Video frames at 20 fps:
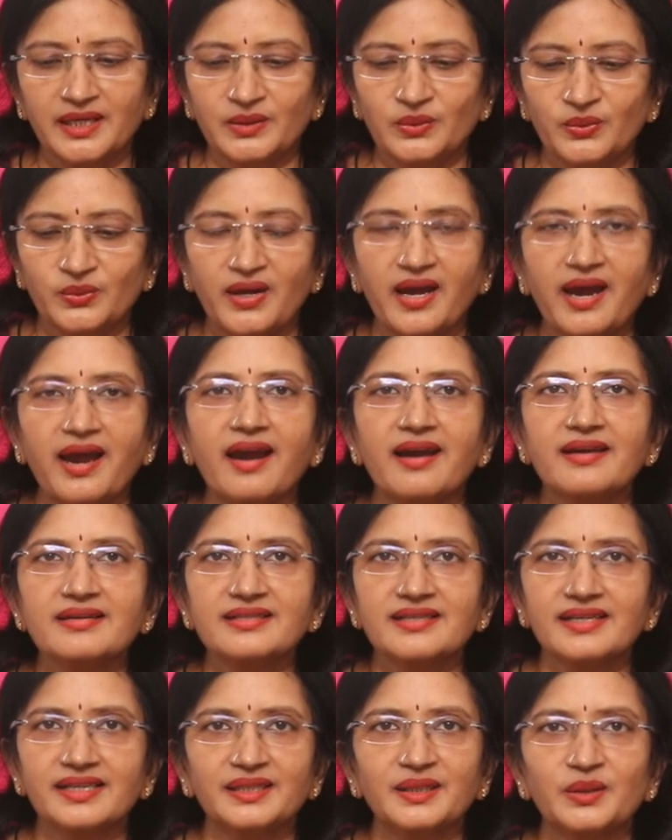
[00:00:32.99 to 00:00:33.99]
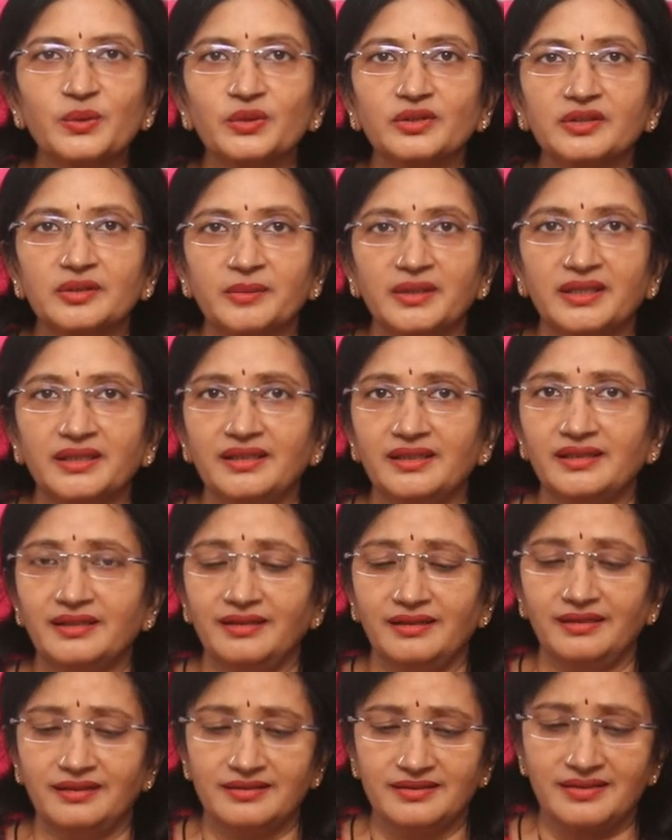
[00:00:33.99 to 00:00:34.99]
లేదు హ్యాండ్స్ అయితే
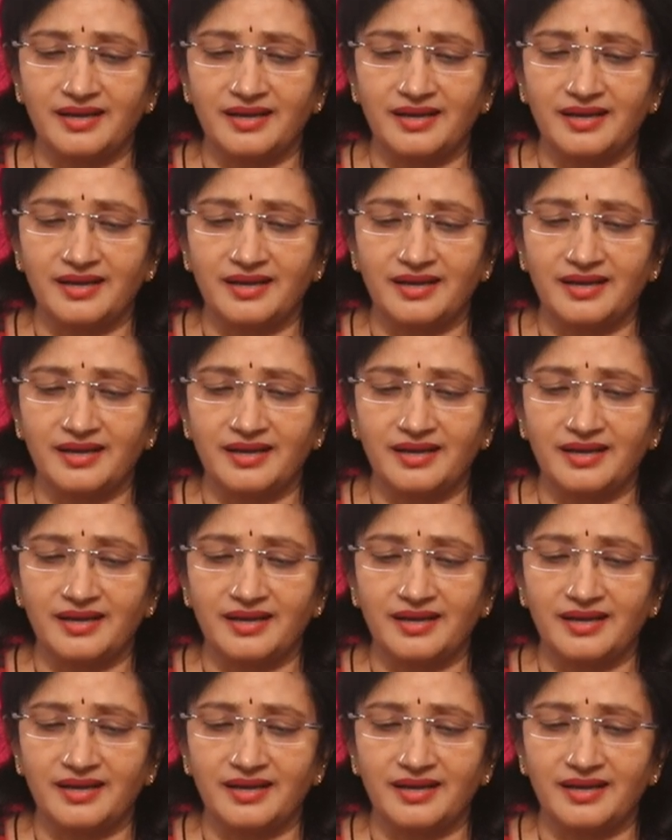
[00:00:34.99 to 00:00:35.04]
కొంతమందికి